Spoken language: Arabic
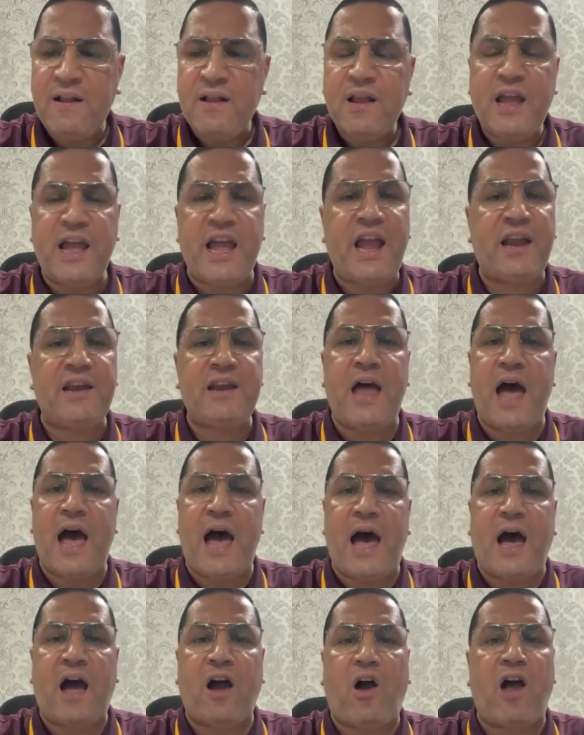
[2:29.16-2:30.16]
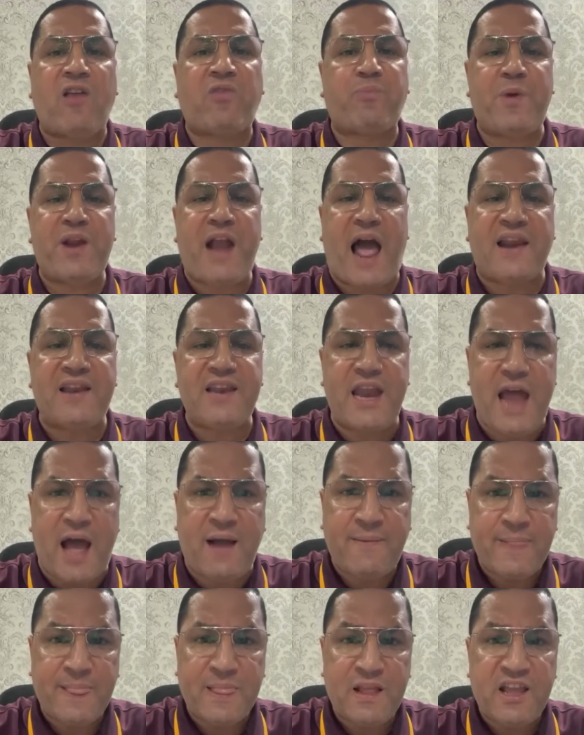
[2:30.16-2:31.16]
احنا غصب عننا
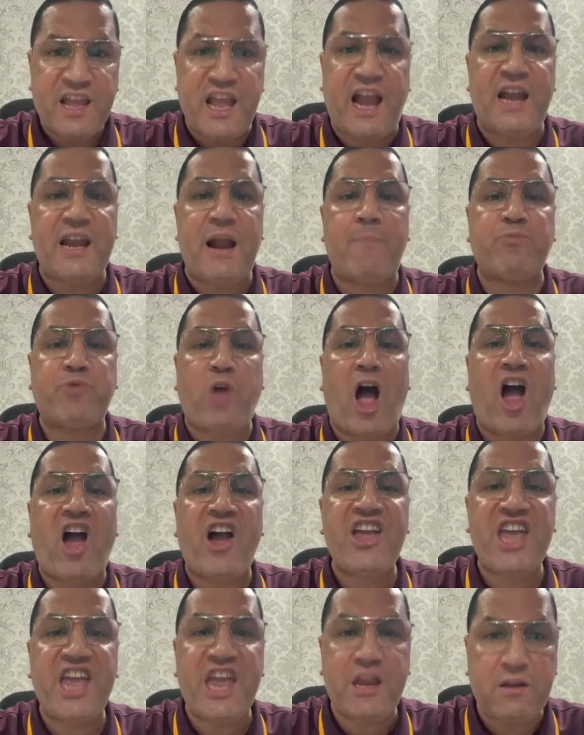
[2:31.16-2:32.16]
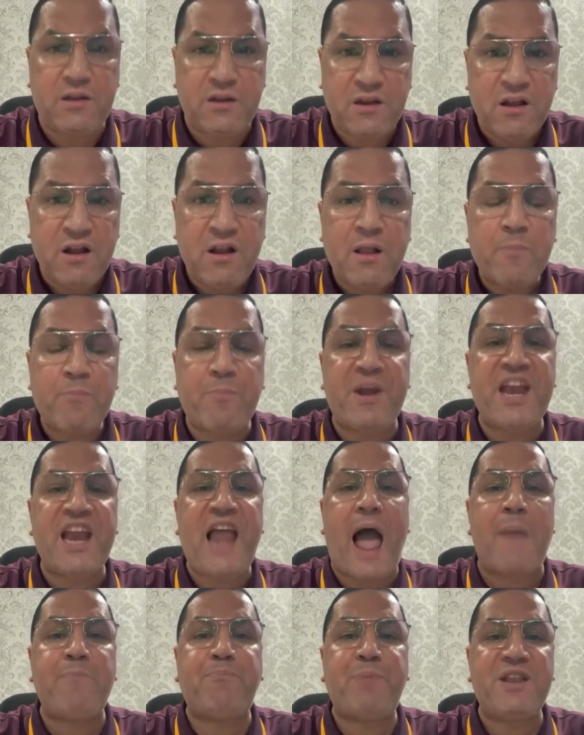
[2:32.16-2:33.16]
احنا مضحيين
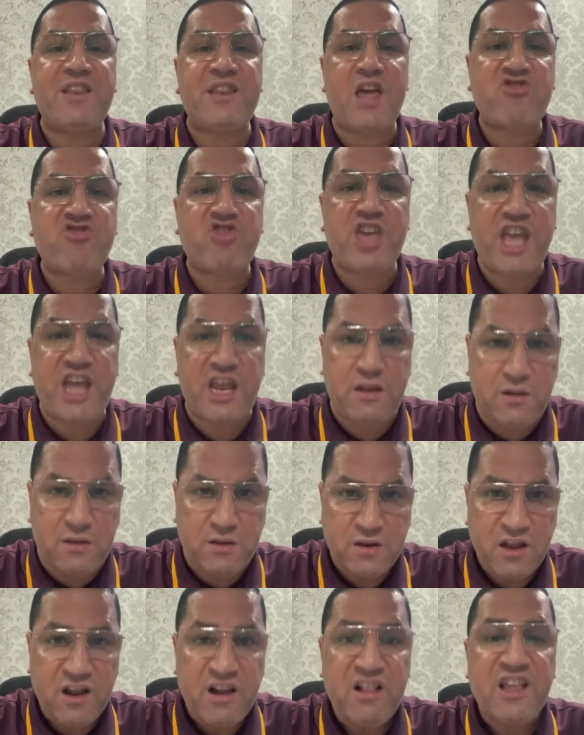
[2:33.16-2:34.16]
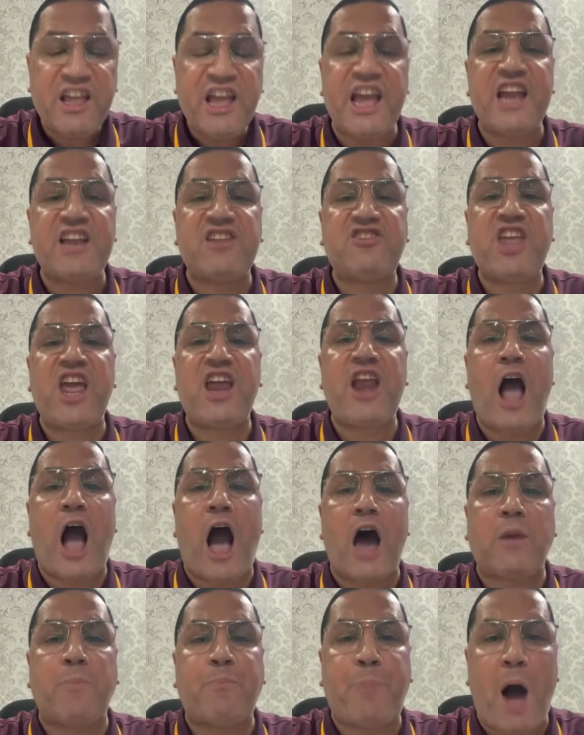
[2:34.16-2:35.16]
بنلعب بالناشئين ادينا
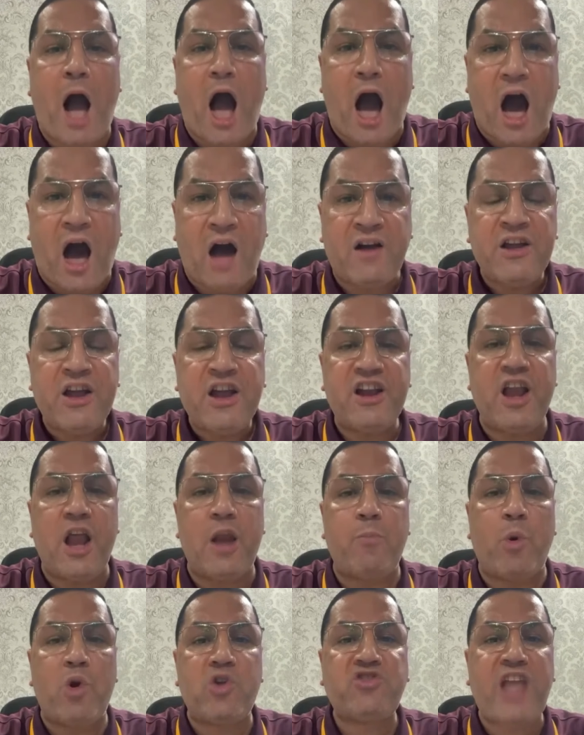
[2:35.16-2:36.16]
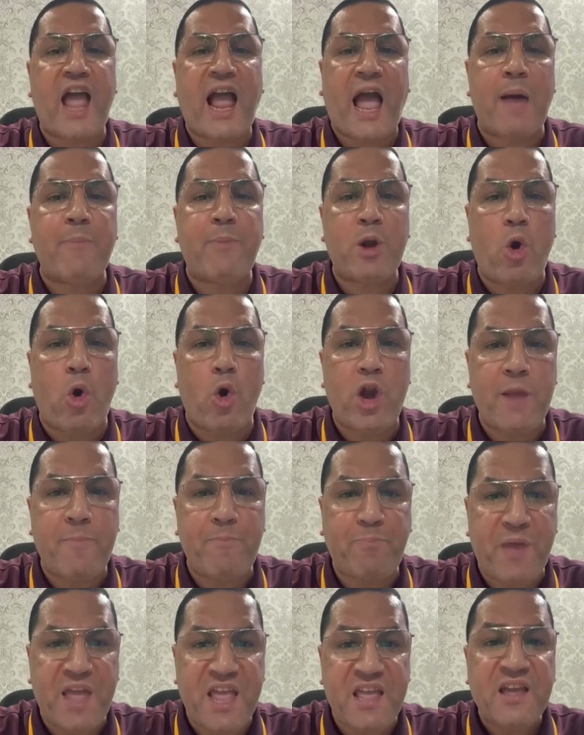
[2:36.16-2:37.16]
اربعه للمنتخب
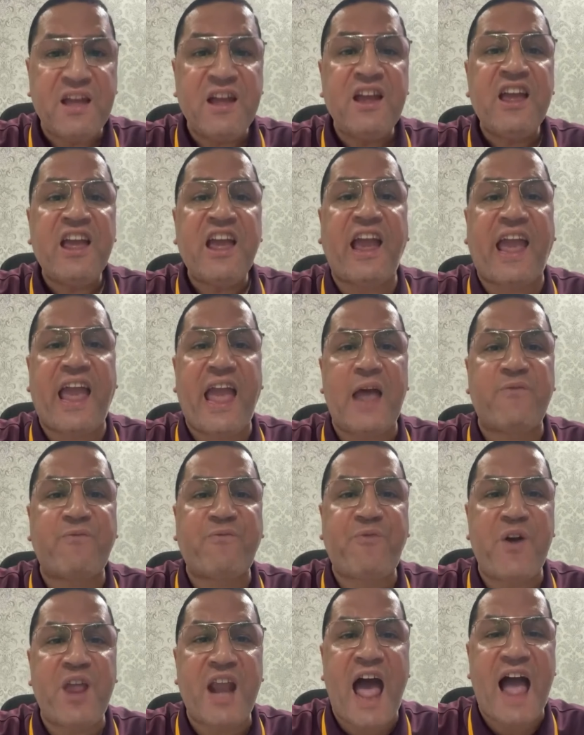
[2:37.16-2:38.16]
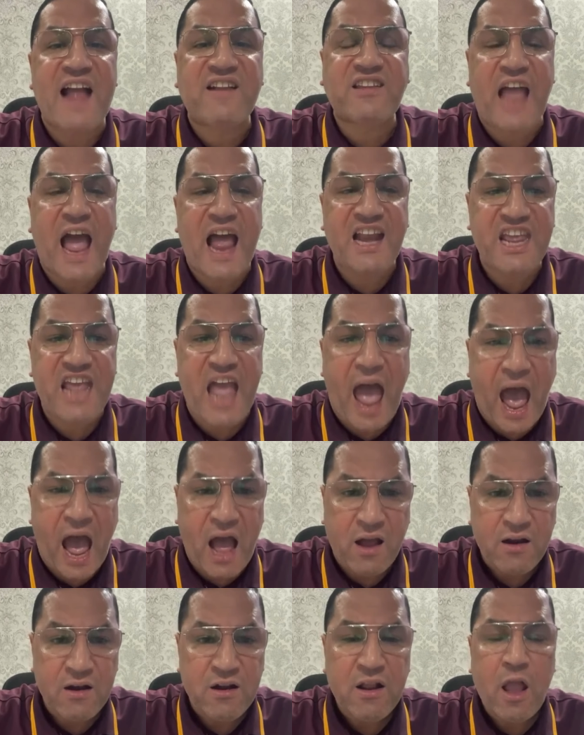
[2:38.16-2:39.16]
الاولمبي غير فرق تانيه
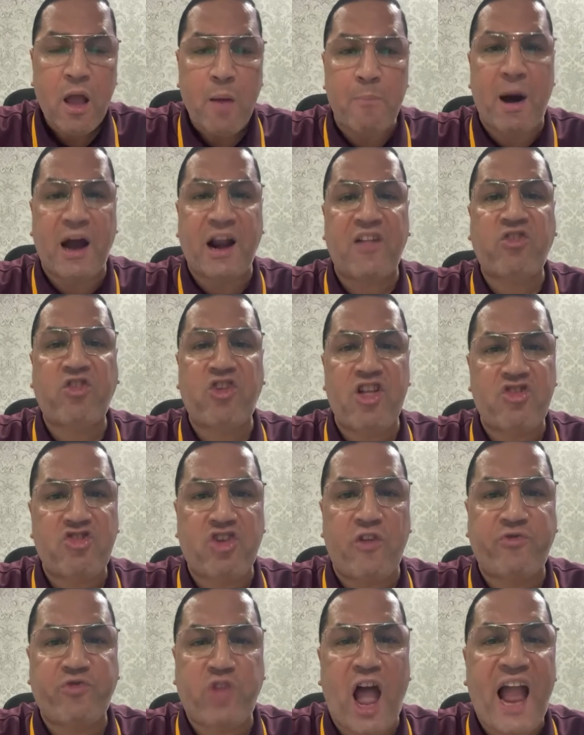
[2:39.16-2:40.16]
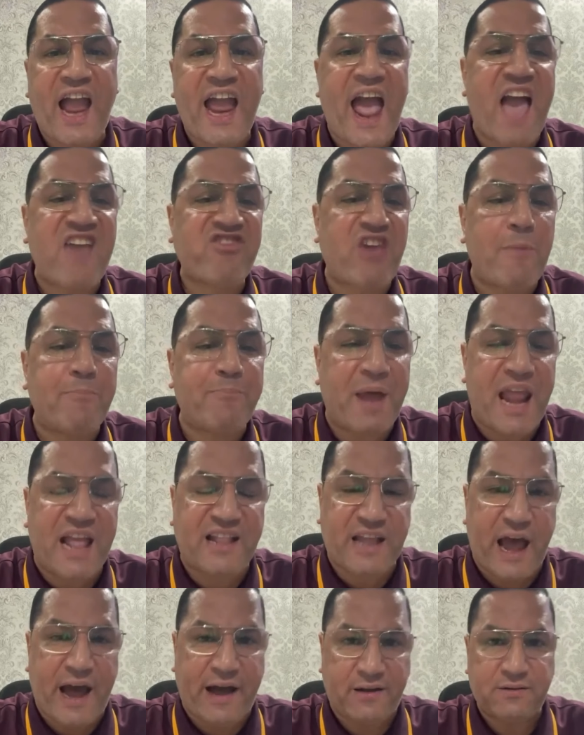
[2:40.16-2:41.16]
ما رضيتش تضحي عشان
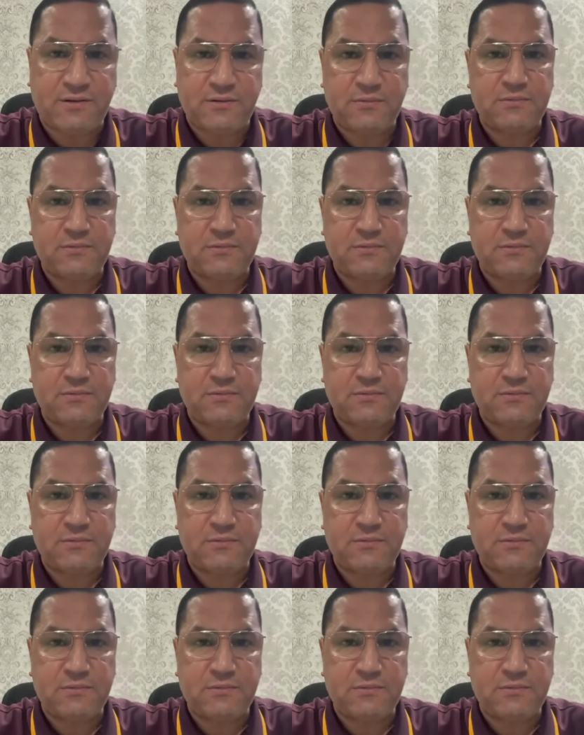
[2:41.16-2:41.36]
بلدها.